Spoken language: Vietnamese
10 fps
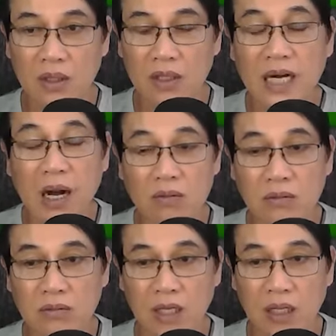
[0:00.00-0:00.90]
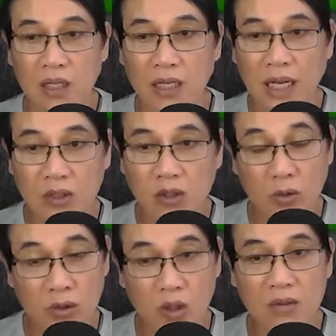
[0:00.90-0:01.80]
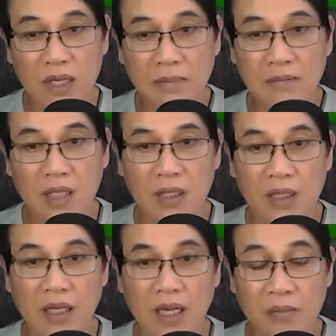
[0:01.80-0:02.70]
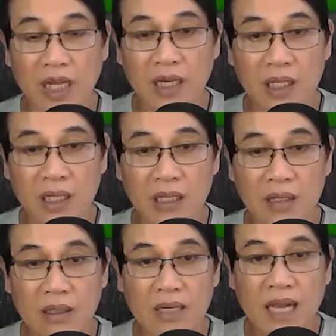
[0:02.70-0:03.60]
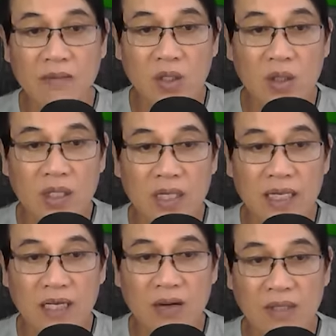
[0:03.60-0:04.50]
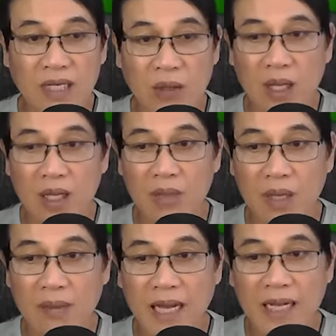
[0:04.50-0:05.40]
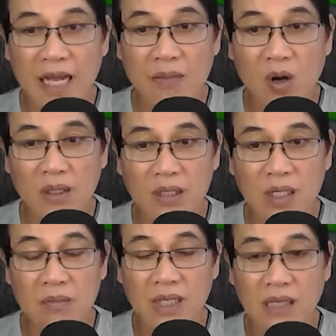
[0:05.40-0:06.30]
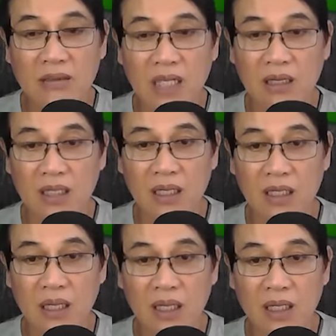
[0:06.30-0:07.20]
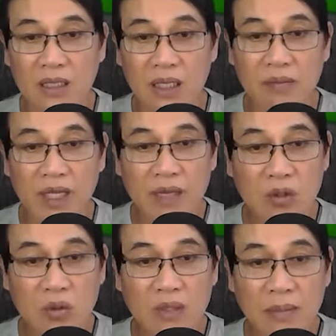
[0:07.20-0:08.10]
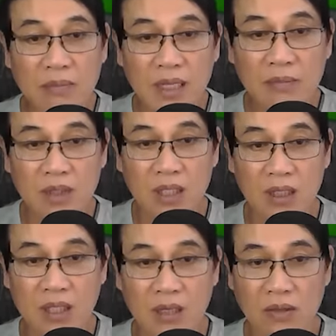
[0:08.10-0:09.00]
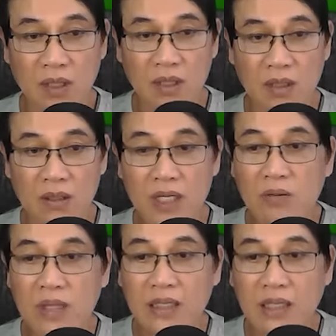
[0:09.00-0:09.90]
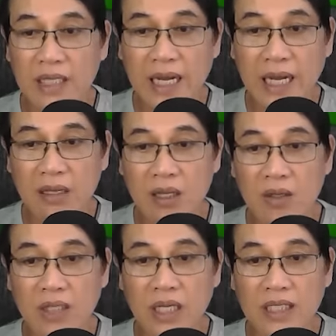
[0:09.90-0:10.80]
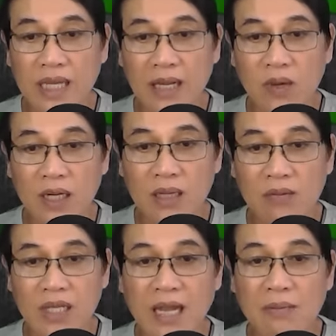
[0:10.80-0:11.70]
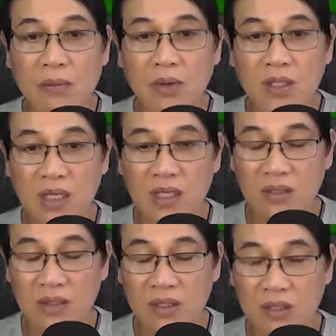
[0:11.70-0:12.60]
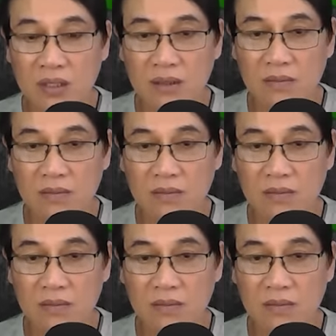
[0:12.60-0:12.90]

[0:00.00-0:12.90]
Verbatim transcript: Không, anh Vũ tốt lắm. Em nghĩ đi, làm gì có người đàn ông nào bị bạn gái bỏ rơi mà vẫn chờ đợi, tìm kiếm suốt năm năm trời không? Nếu là người khác, có khi trải qua thêm vài ba mối tình rồi nữa.